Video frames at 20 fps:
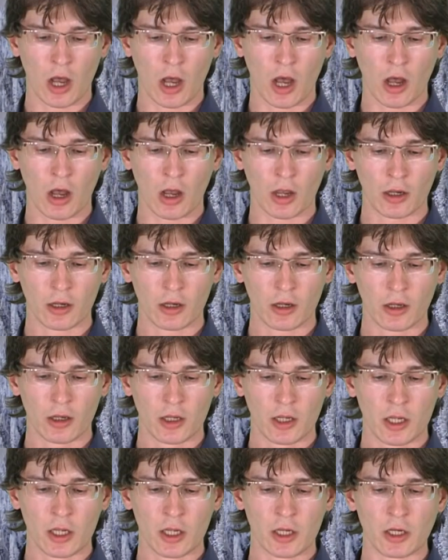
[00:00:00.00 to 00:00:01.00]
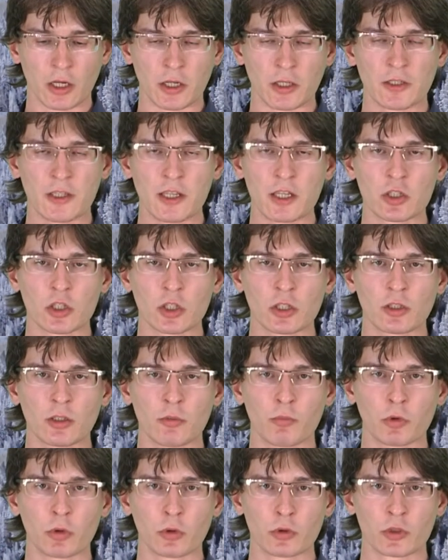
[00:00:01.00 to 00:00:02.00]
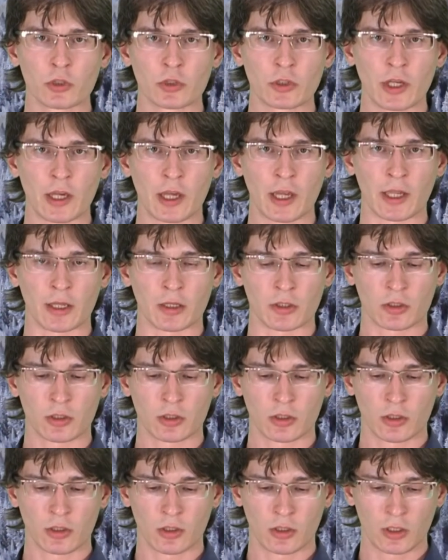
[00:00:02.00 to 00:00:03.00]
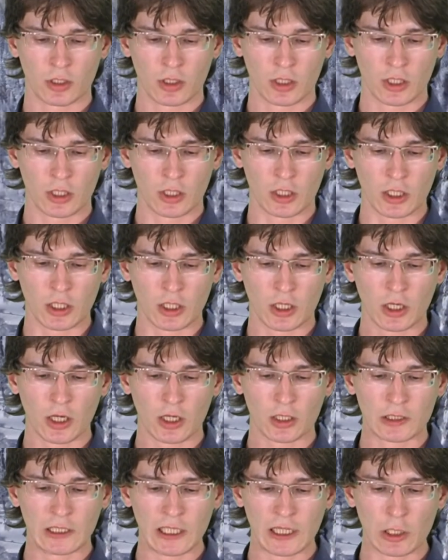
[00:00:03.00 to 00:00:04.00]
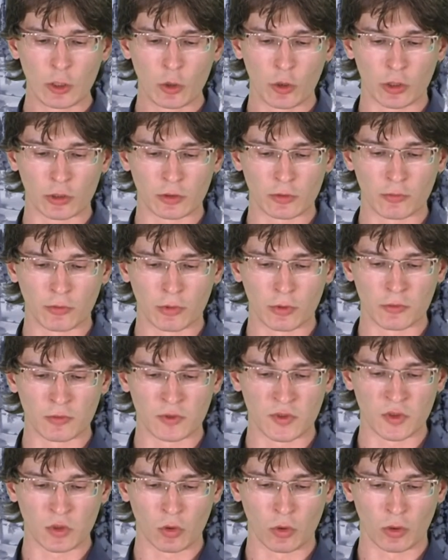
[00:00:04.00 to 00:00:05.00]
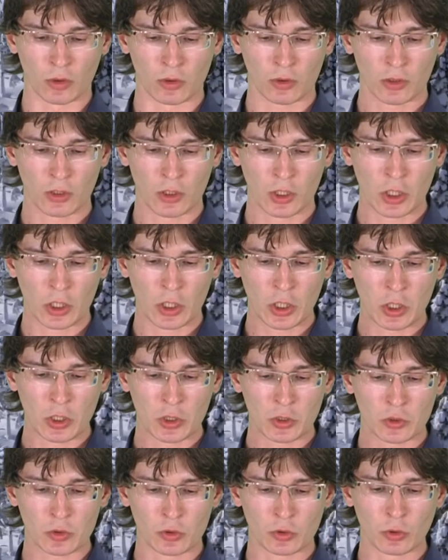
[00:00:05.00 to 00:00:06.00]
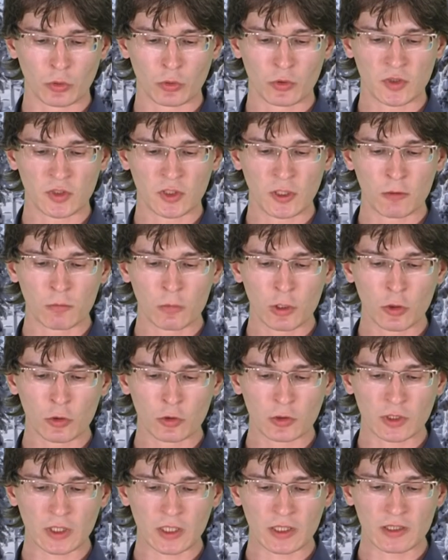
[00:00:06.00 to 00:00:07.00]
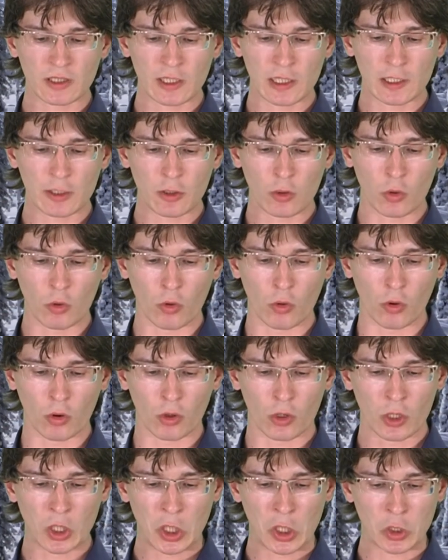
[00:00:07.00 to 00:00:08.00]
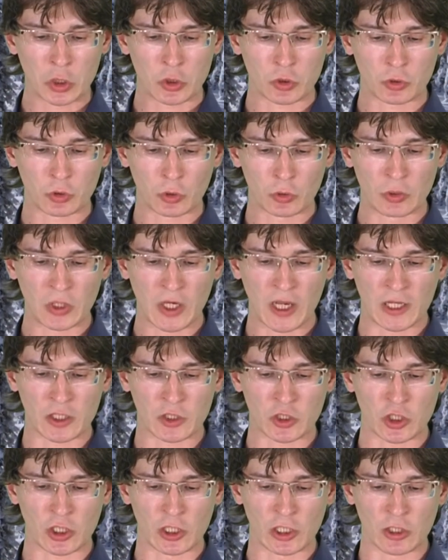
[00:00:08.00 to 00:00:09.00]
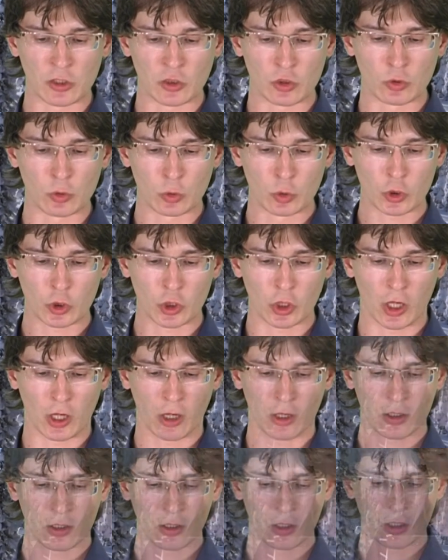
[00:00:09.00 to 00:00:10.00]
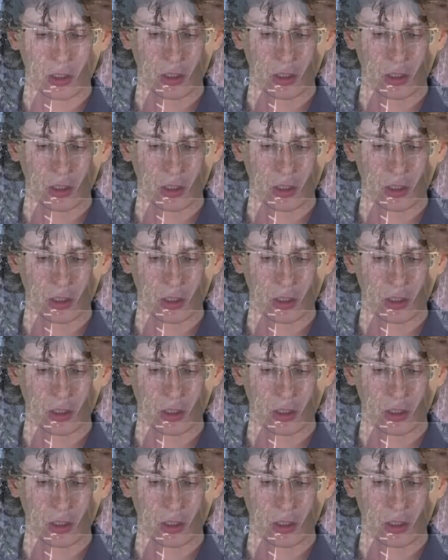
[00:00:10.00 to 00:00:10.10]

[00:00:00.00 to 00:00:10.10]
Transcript: Ах, где же ты блуждаешь, и как далек твой взор, что устремлен так далеко, что дальше лишь душа